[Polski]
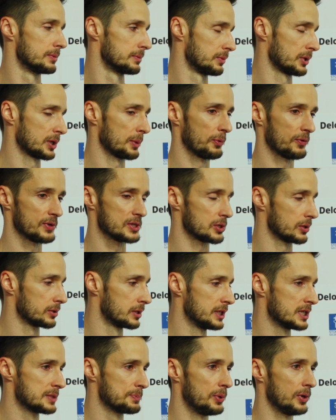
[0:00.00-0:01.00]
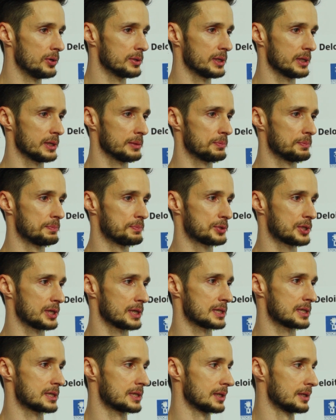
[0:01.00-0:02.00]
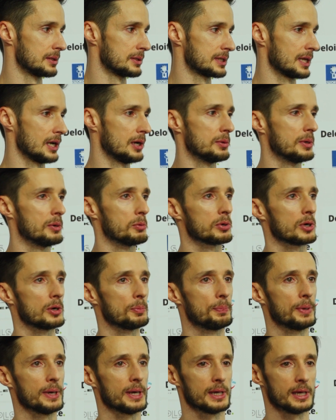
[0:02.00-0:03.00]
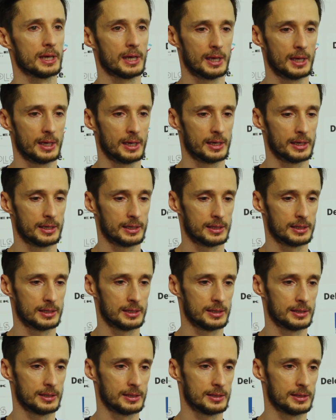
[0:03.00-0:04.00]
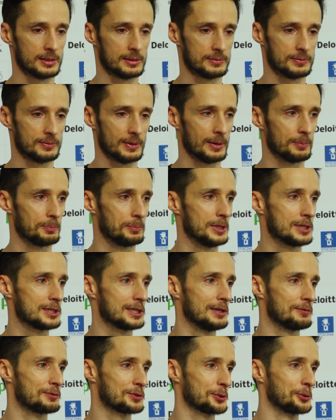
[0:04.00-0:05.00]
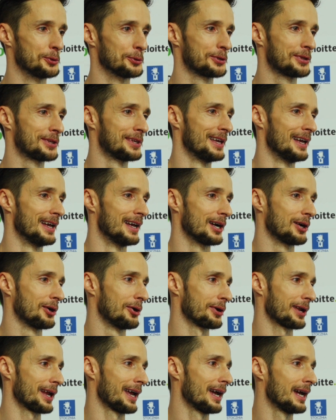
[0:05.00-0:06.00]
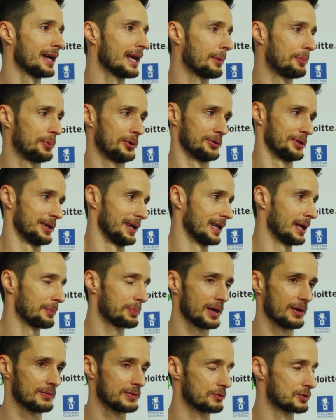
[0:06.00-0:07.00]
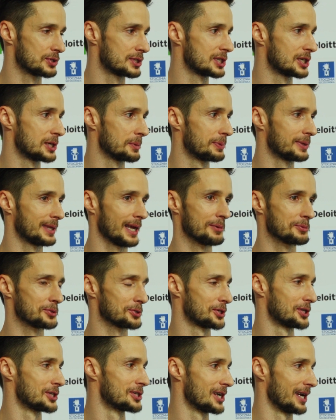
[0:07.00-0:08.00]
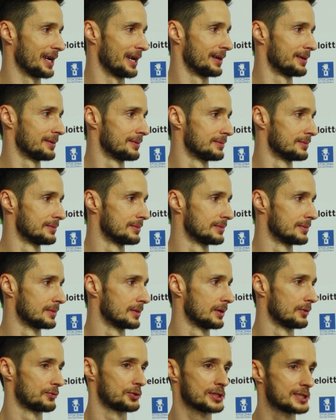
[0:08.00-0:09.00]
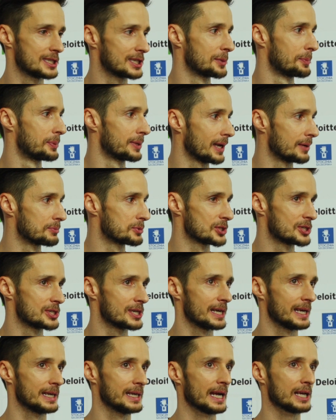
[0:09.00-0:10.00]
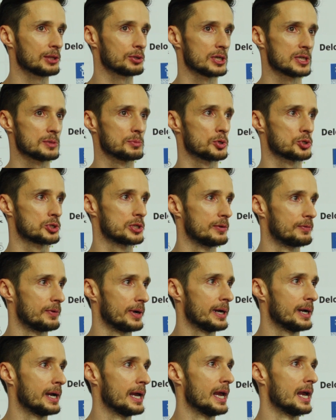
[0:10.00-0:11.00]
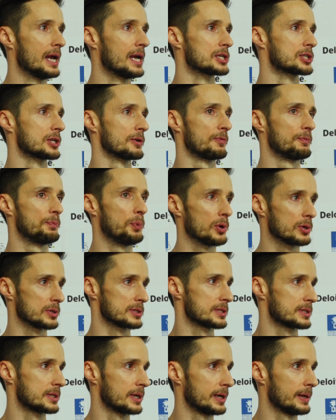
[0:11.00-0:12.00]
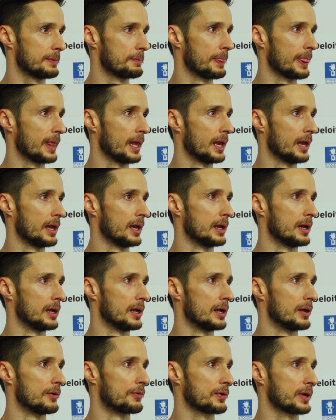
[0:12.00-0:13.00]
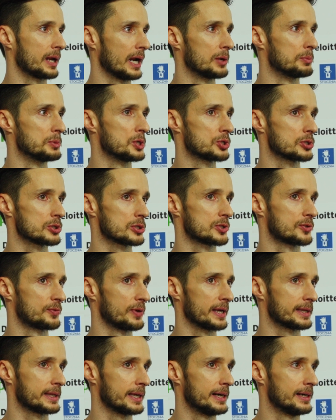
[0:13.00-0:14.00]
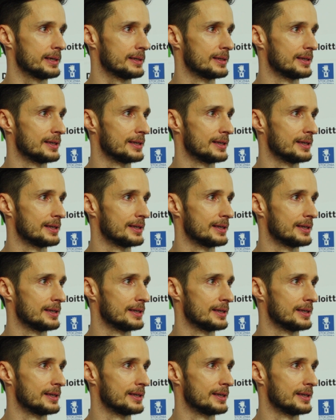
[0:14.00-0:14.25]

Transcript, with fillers: mogę powiedzieć od Lizbony przez całą Europę, yy, Bliski Wschód, Koreę, Japonię. Naprawdę, wszyscy się pytają, co się dzieje. Wszyscy się pytają, co się dzieje. Jak to jest możliwe, że w Polsce, w kraju mistrzostw świata,